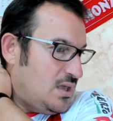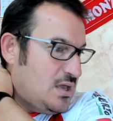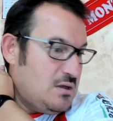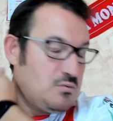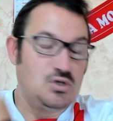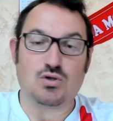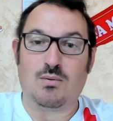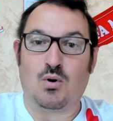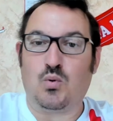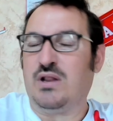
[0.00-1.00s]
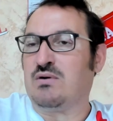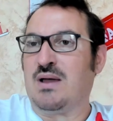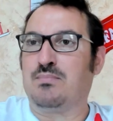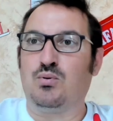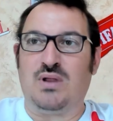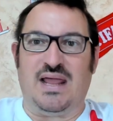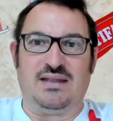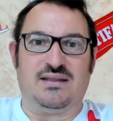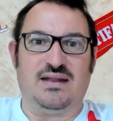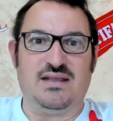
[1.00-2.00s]
Quest'uomo qui non ha più
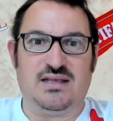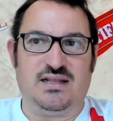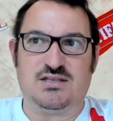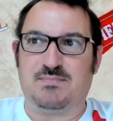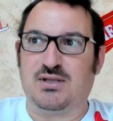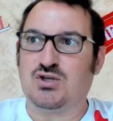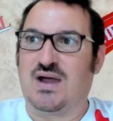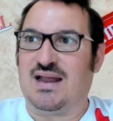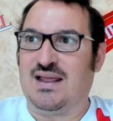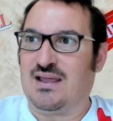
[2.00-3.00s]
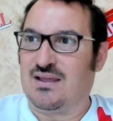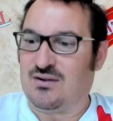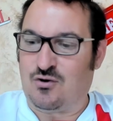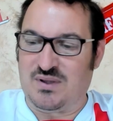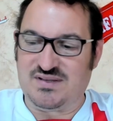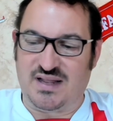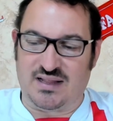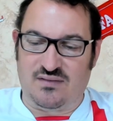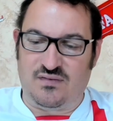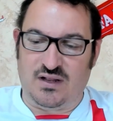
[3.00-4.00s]
niente di, di, speciale, come si era
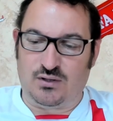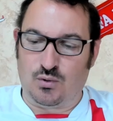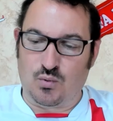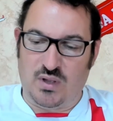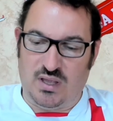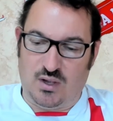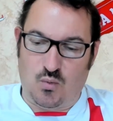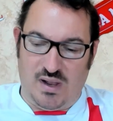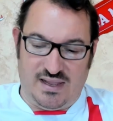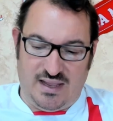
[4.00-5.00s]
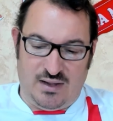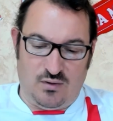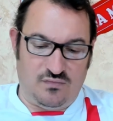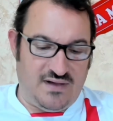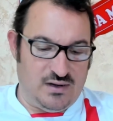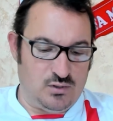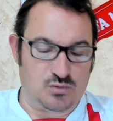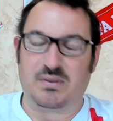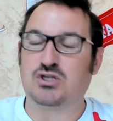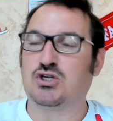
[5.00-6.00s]
definito lui qualche anno fa, lo
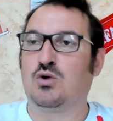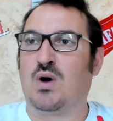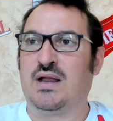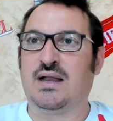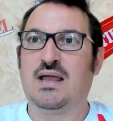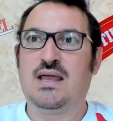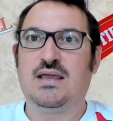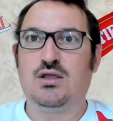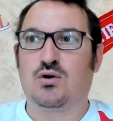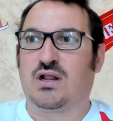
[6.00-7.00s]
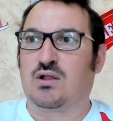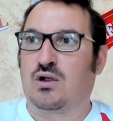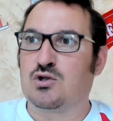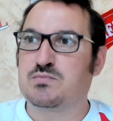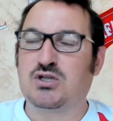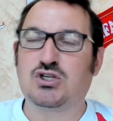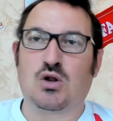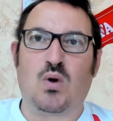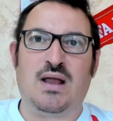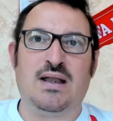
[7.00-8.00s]
Special One. Io credo che lo Special
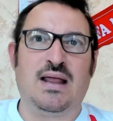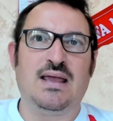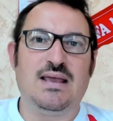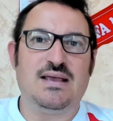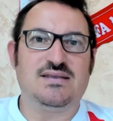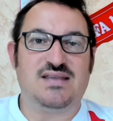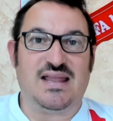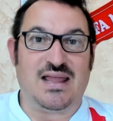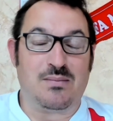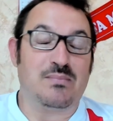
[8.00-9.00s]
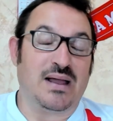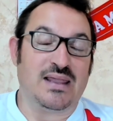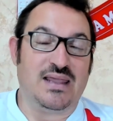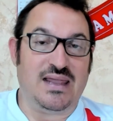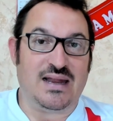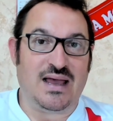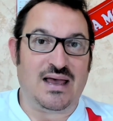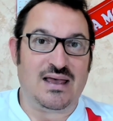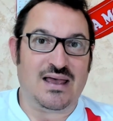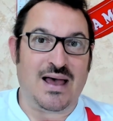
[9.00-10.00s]
One siede in
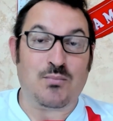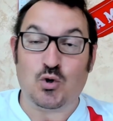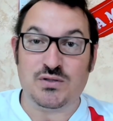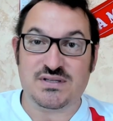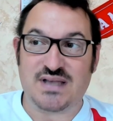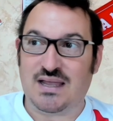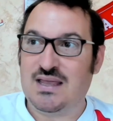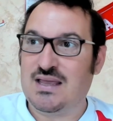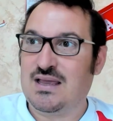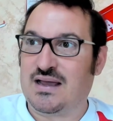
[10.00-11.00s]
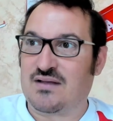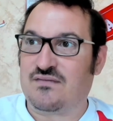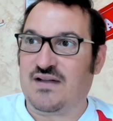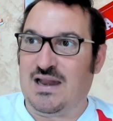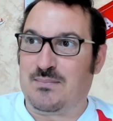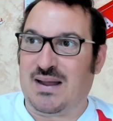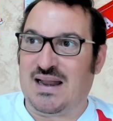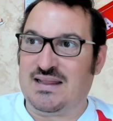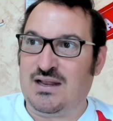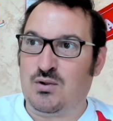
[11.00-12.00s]
panchina a Monza. Raffaele
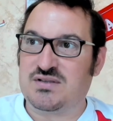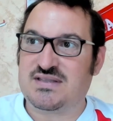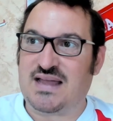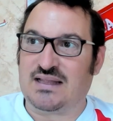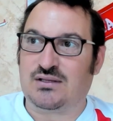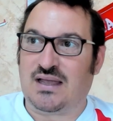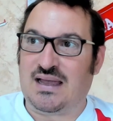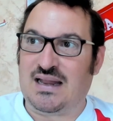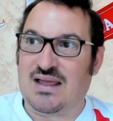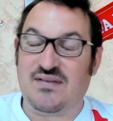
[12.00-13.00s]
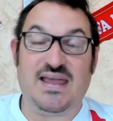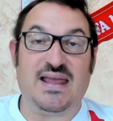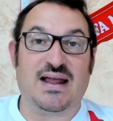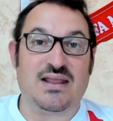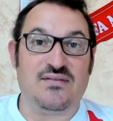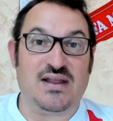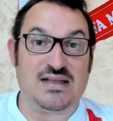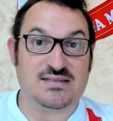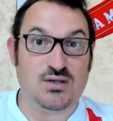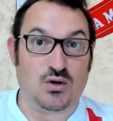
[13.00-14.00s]
Palladino è stata la vera
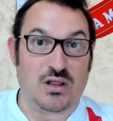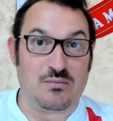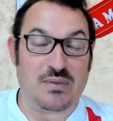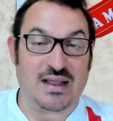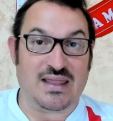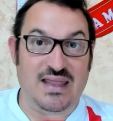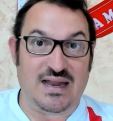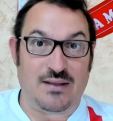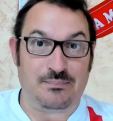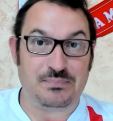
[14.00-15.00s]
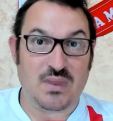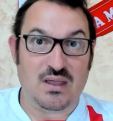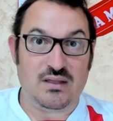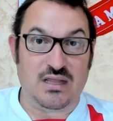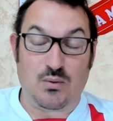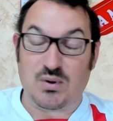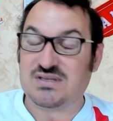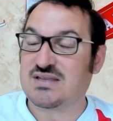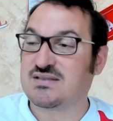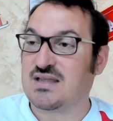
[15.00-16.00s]
rivelazione in panchina di
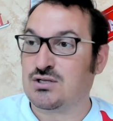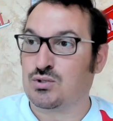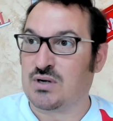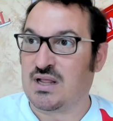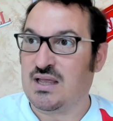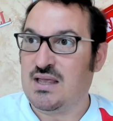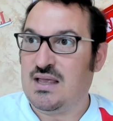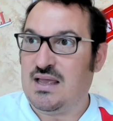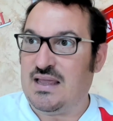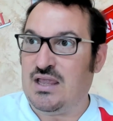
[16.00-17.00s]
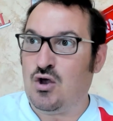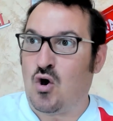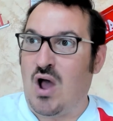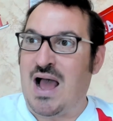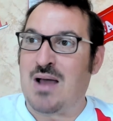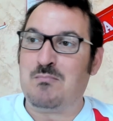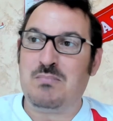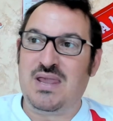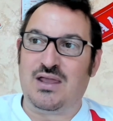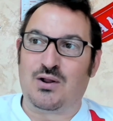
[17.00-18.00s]
questa stagione. Io
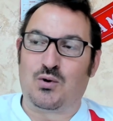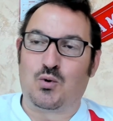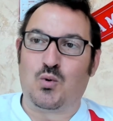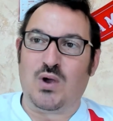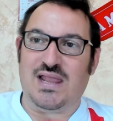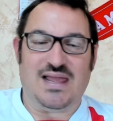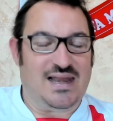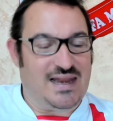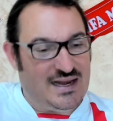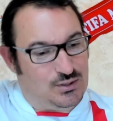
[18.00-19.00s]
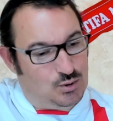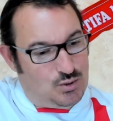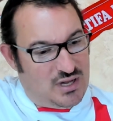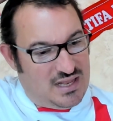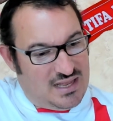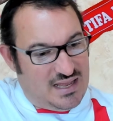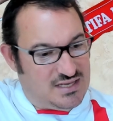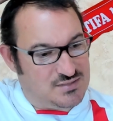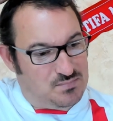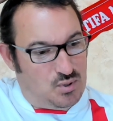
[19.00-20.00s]
ammiro quegli allenatori che
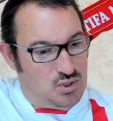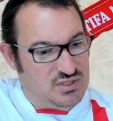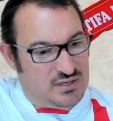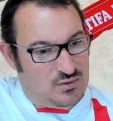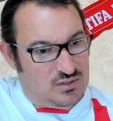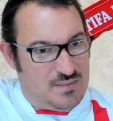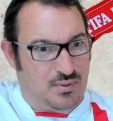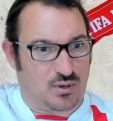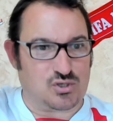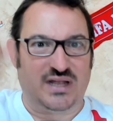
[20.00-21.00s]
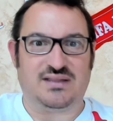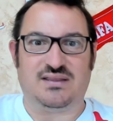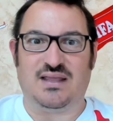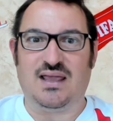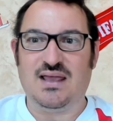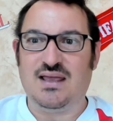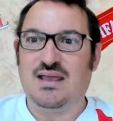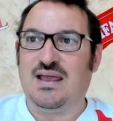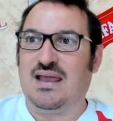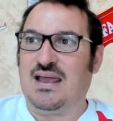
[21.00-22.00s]
sposano dei progetti
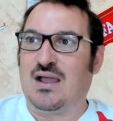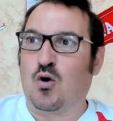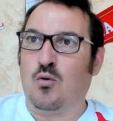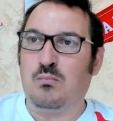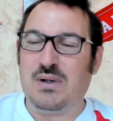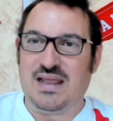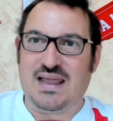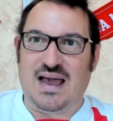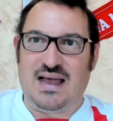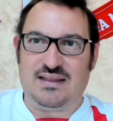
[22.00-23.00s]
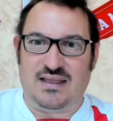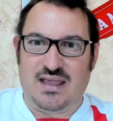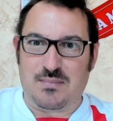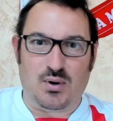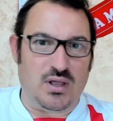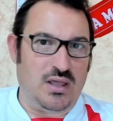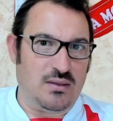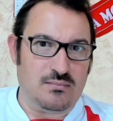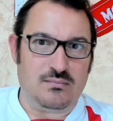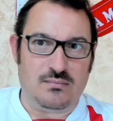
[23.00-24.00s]
eh, complicati che
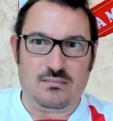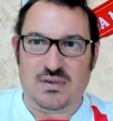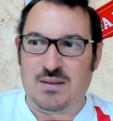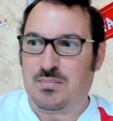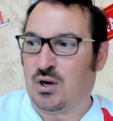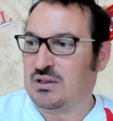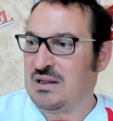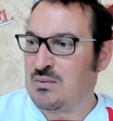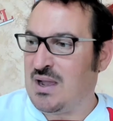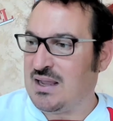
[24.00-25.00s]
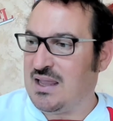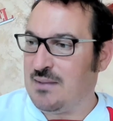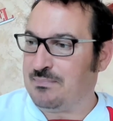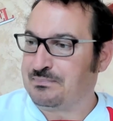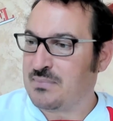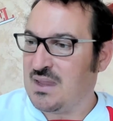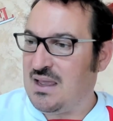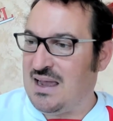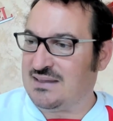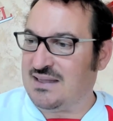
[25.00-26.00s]
poi li portano anche
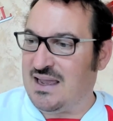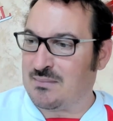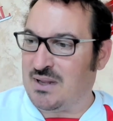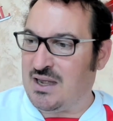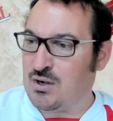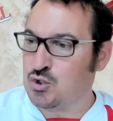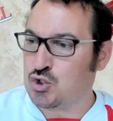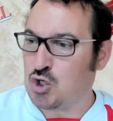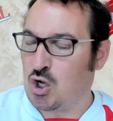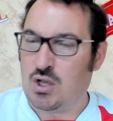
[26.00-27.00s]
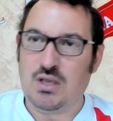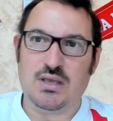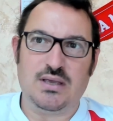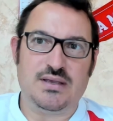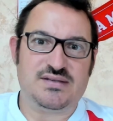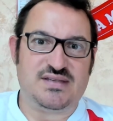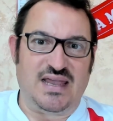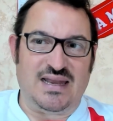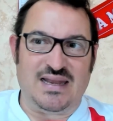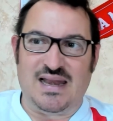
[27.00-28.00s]
a termine. Non so
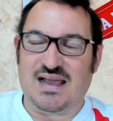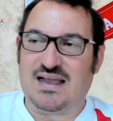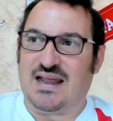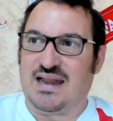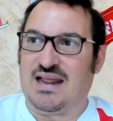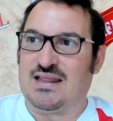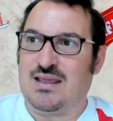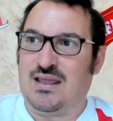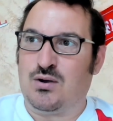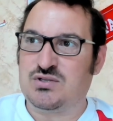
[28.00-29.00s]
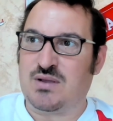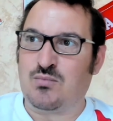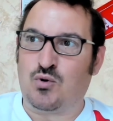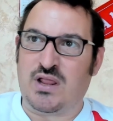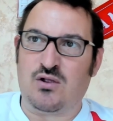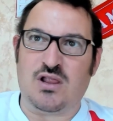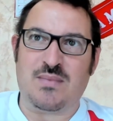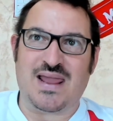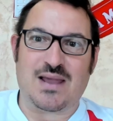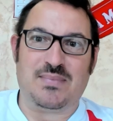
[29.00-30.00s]
se nella carriera di José Mourinho gli è
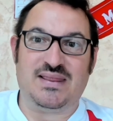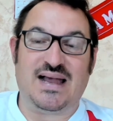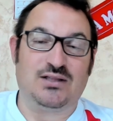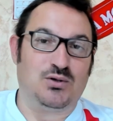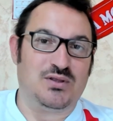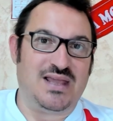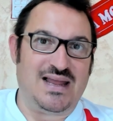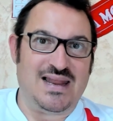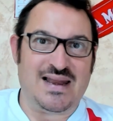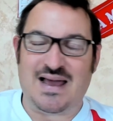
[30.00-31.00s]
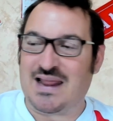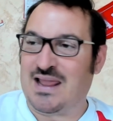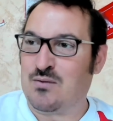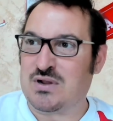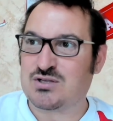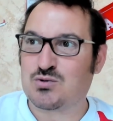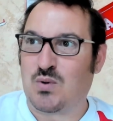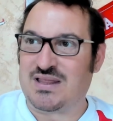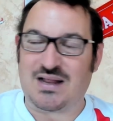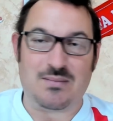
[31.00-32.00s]
mai capitato di allenare una
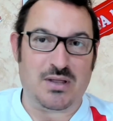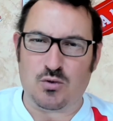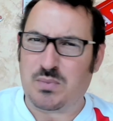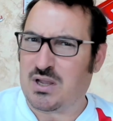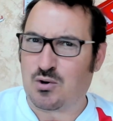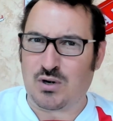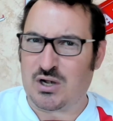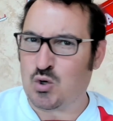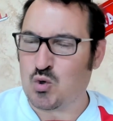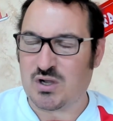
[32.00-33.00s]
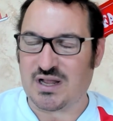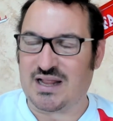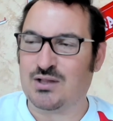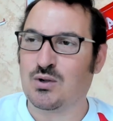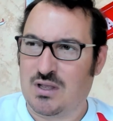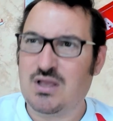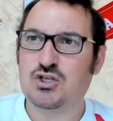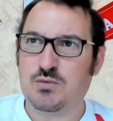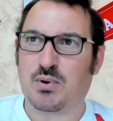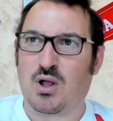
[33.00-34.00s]
squadra medio-piccola, non credo.
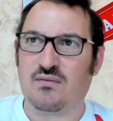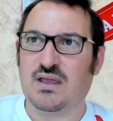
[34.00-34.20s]
Ci provi.